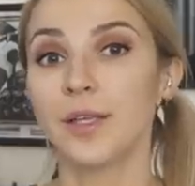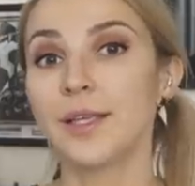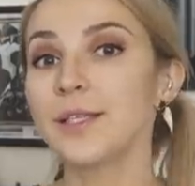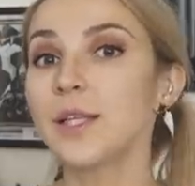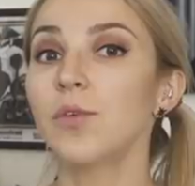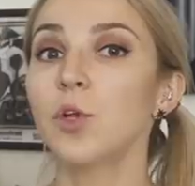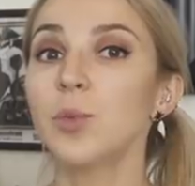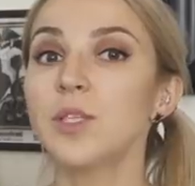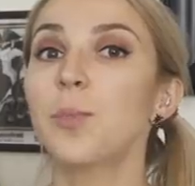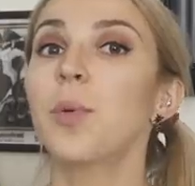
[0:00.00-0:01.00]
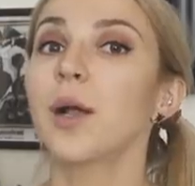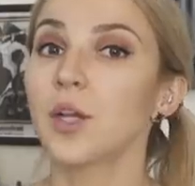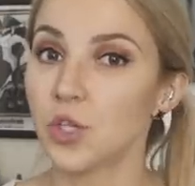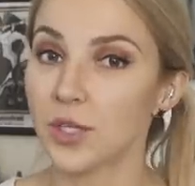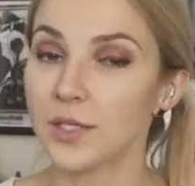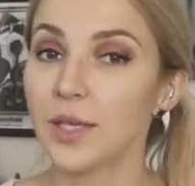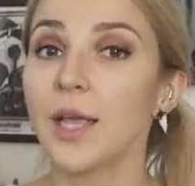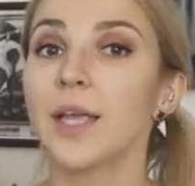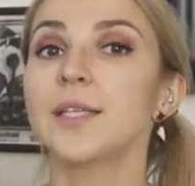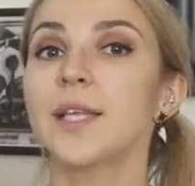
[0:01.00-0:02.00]
если вы любите покачаться
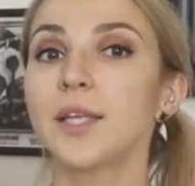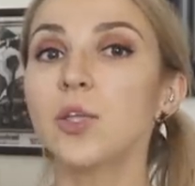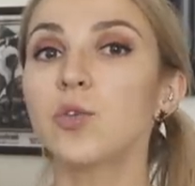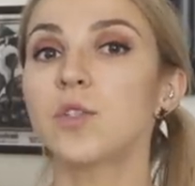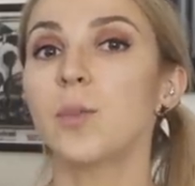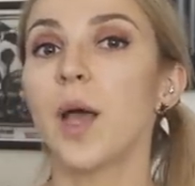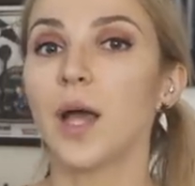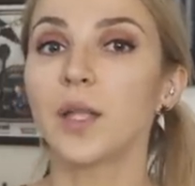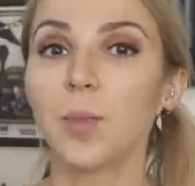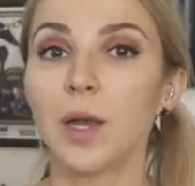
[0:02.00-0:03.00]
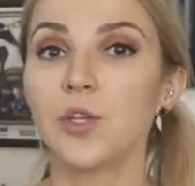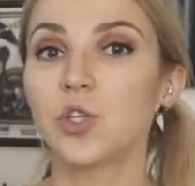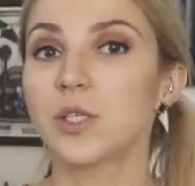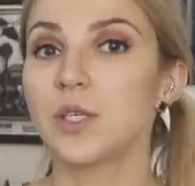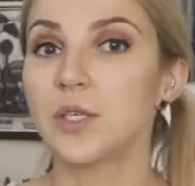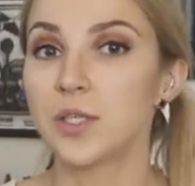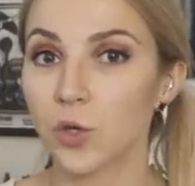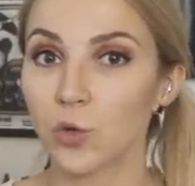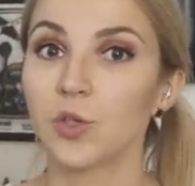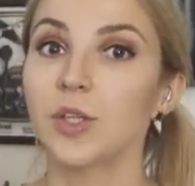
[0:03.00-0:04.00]
и закинуть в себя анаболические
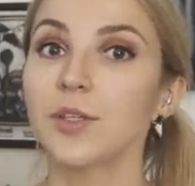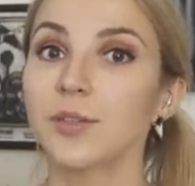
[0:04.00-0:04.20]
стероиды,